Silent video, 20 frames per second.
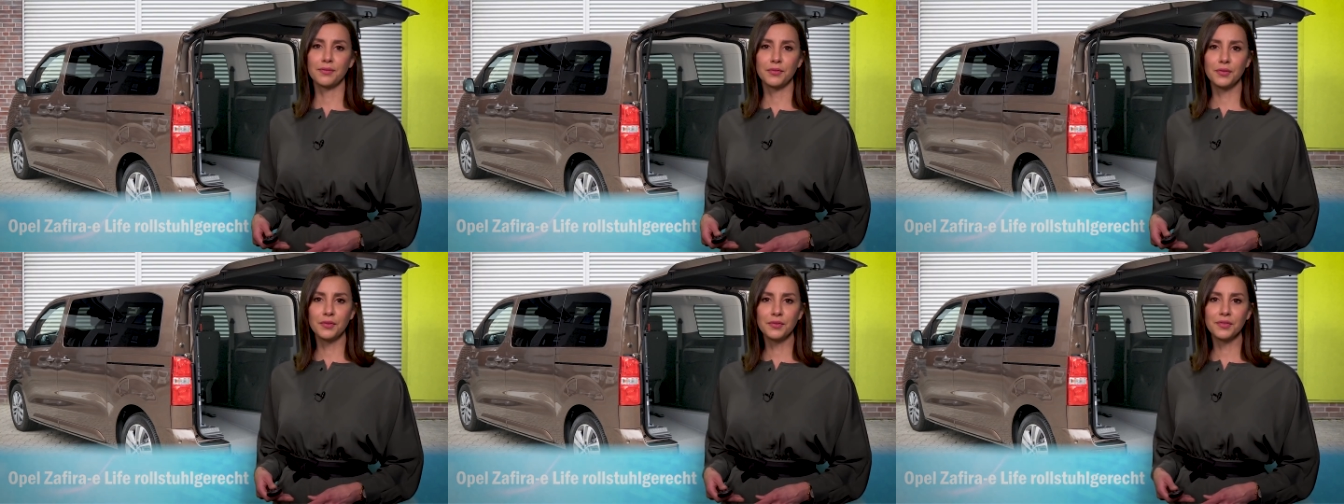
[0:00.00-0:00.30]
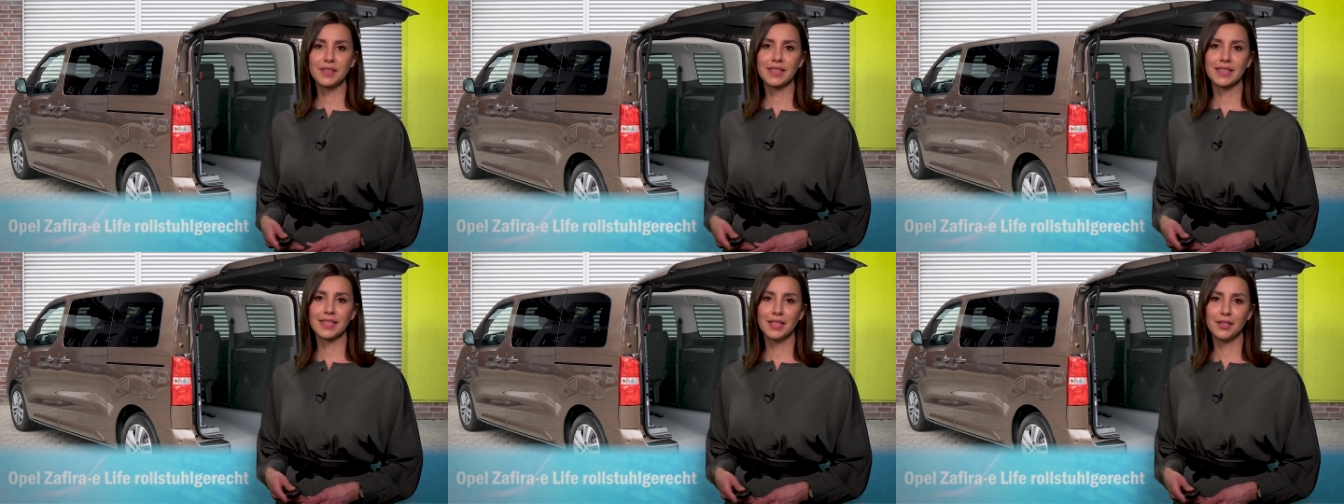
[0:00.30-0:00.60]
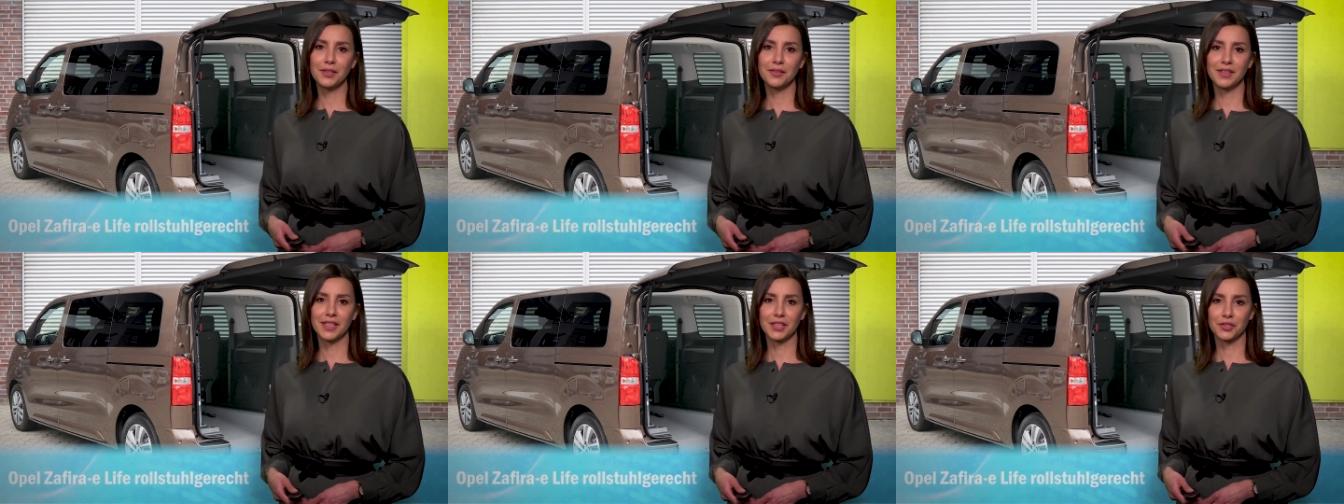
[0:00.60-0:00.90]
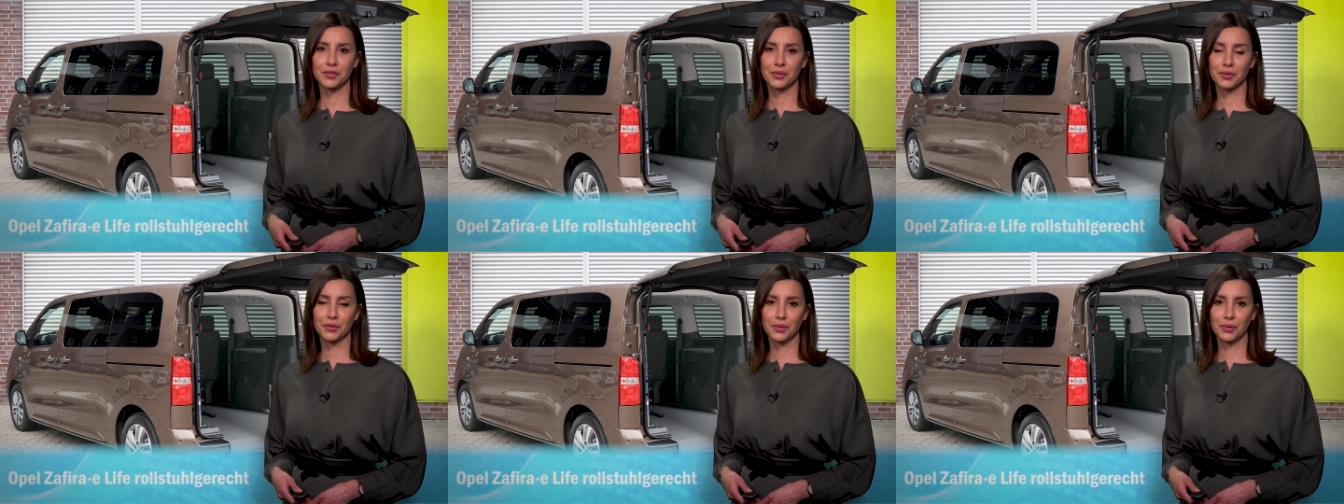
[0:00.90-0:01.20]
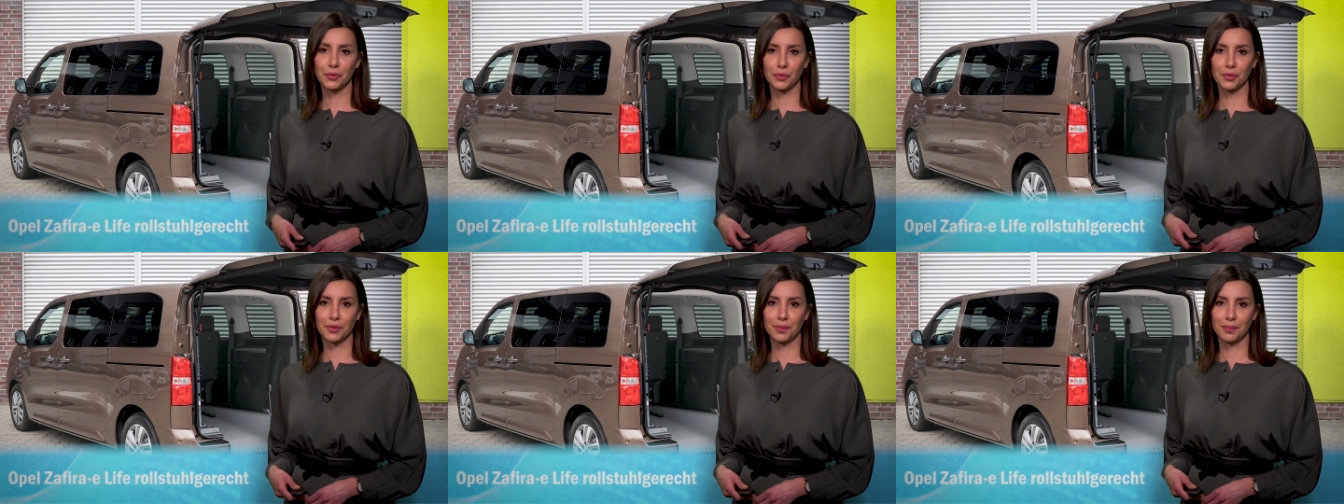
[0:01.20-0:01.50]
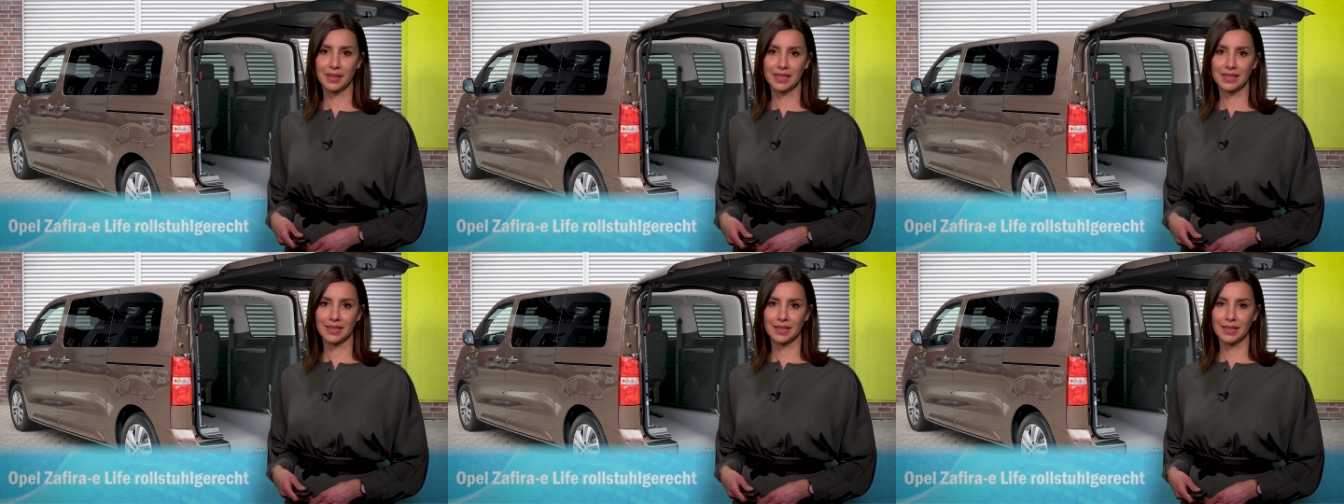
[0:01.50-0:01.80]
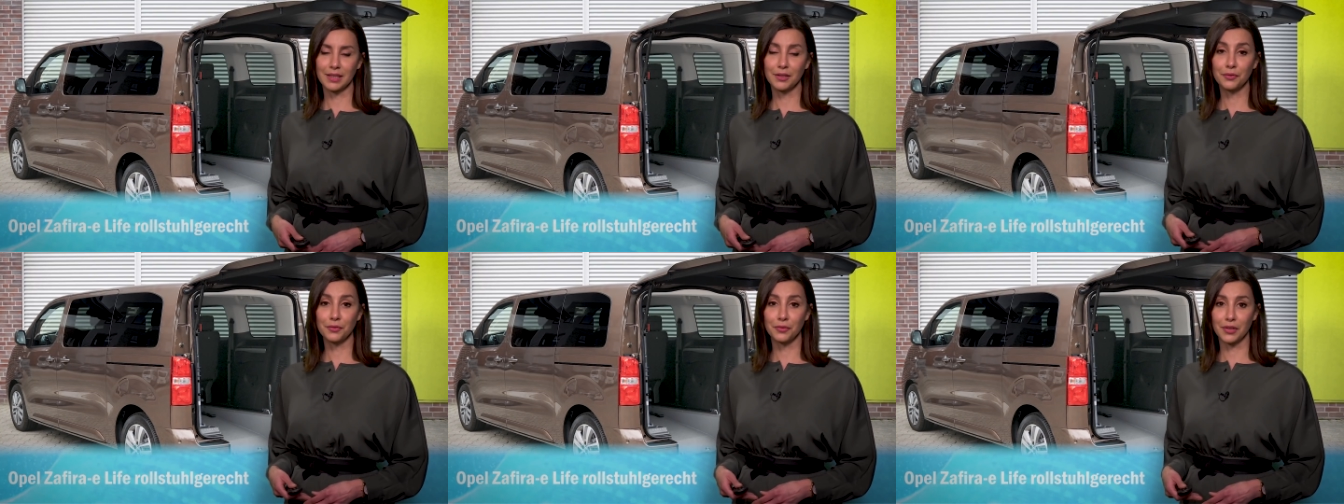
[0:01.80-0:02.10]
50 Kilowattstunden großen
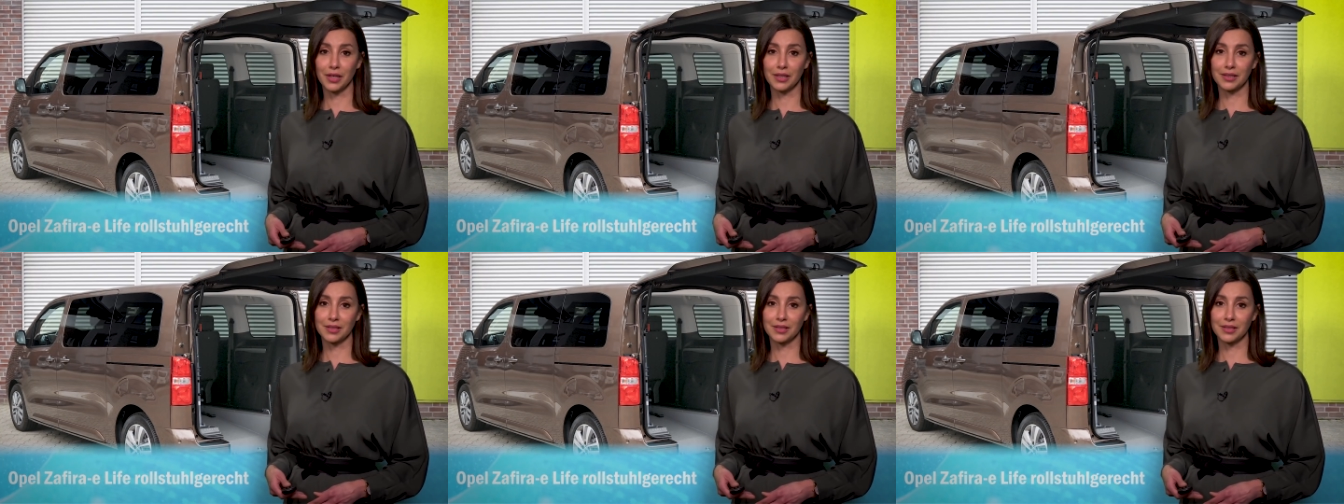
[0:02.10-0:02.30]
Batterien für